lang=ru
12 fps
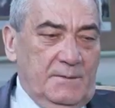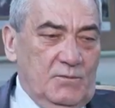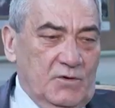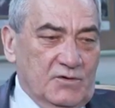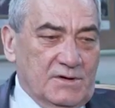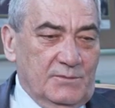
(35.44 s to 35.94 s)

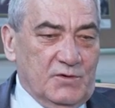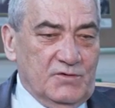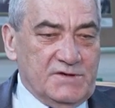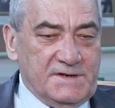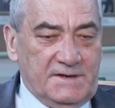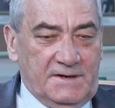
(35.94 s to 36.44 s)
могут
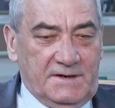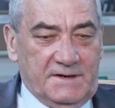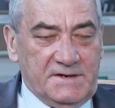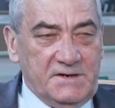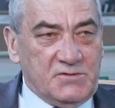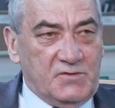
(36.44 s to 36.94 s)
обрушиться на
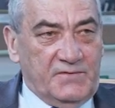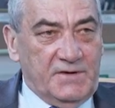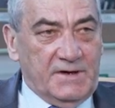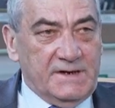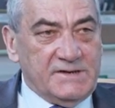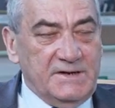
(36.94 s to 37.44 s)
Российскую
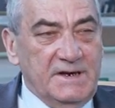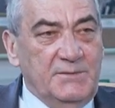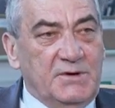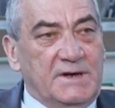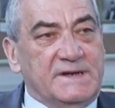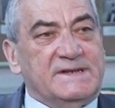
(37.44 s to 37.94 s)
Федерацию
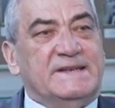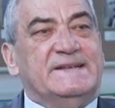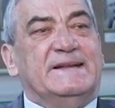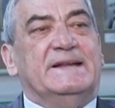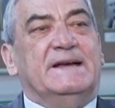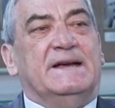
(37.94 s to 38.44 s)
именно со стороны